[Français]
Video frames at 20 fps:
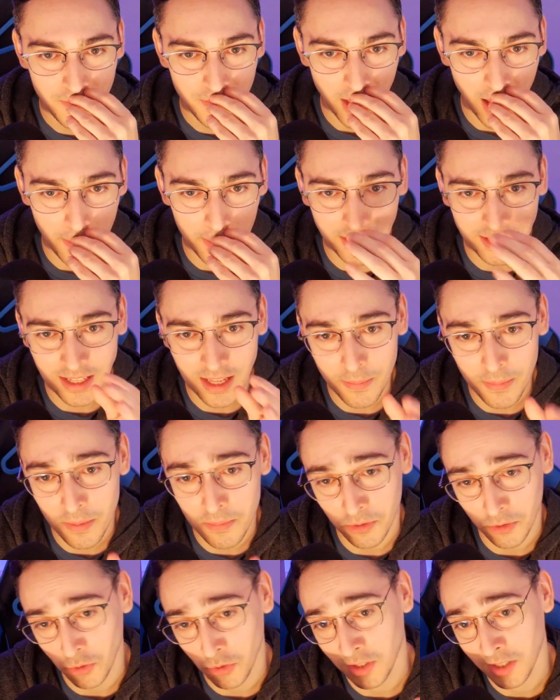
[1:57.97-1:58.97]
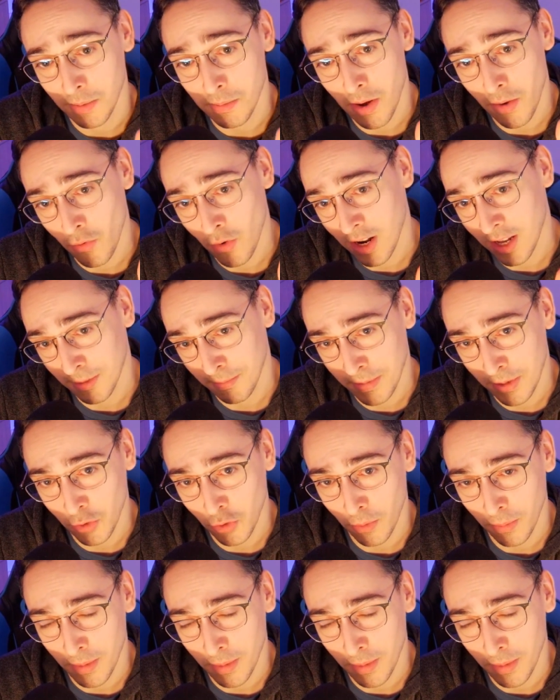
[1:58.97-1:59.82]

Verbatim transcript: Après, ça dépend, parce que s'il m'envoie l'aspect sur